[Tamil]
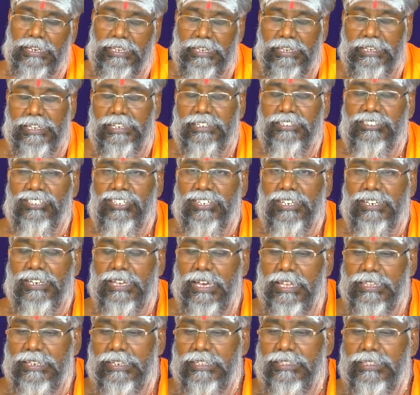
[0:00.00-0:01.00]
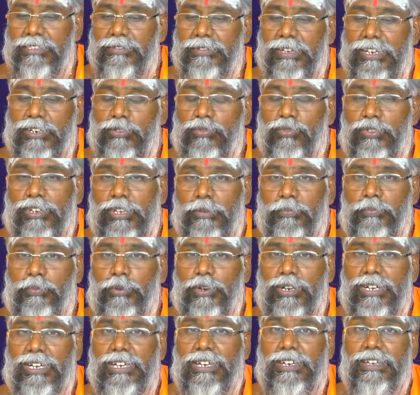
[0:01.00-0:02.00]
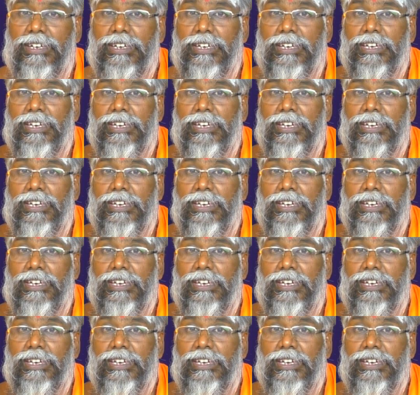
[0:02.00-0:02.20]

இலையை எரிச்சிங்கன்னா அதுலேருந்து வரக்கூடிய புகை